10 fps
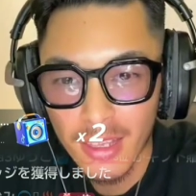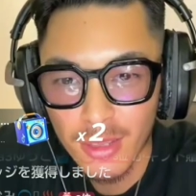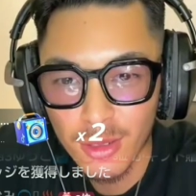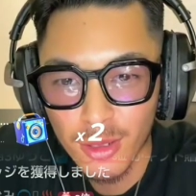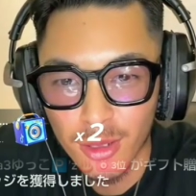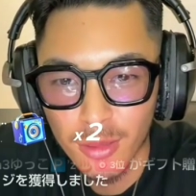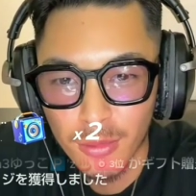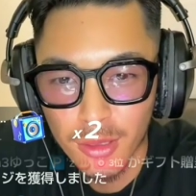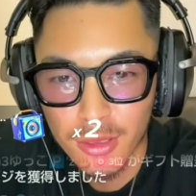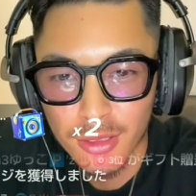えっ、ー、
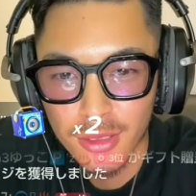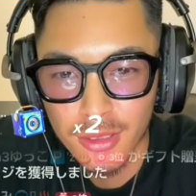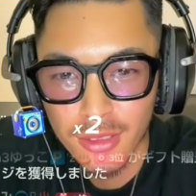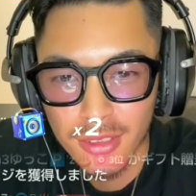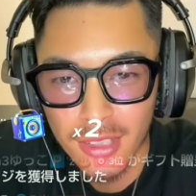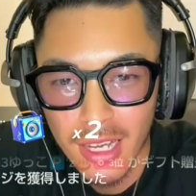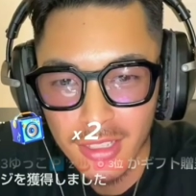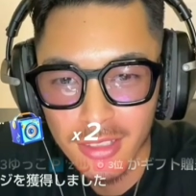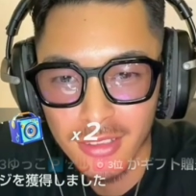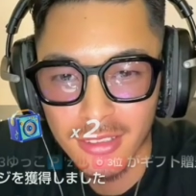と僕
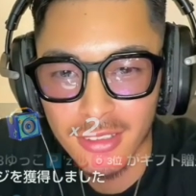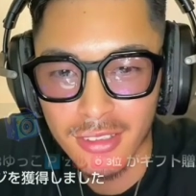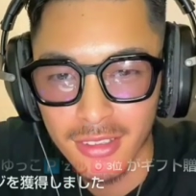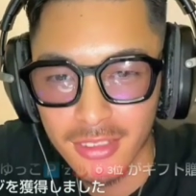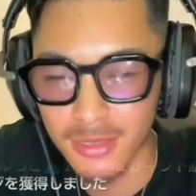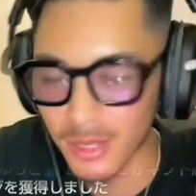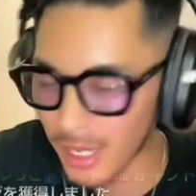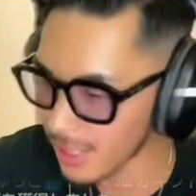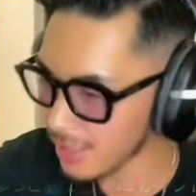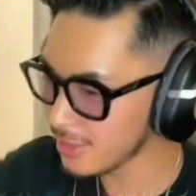は犬
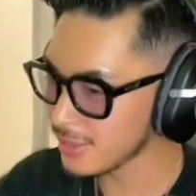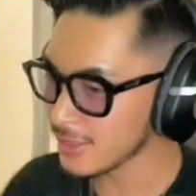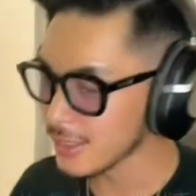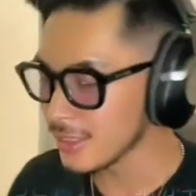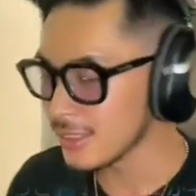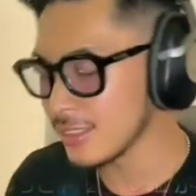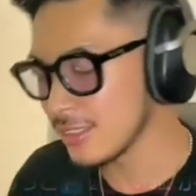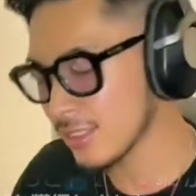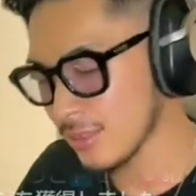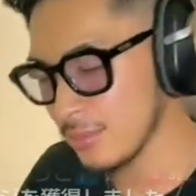は
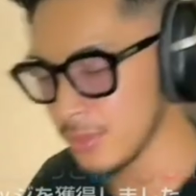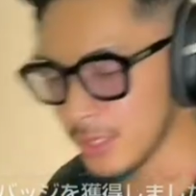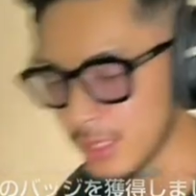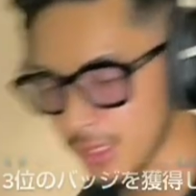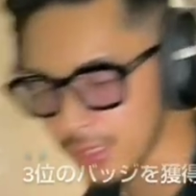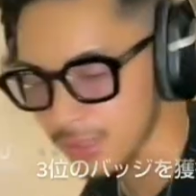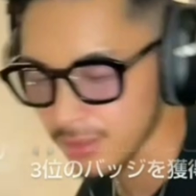ミキ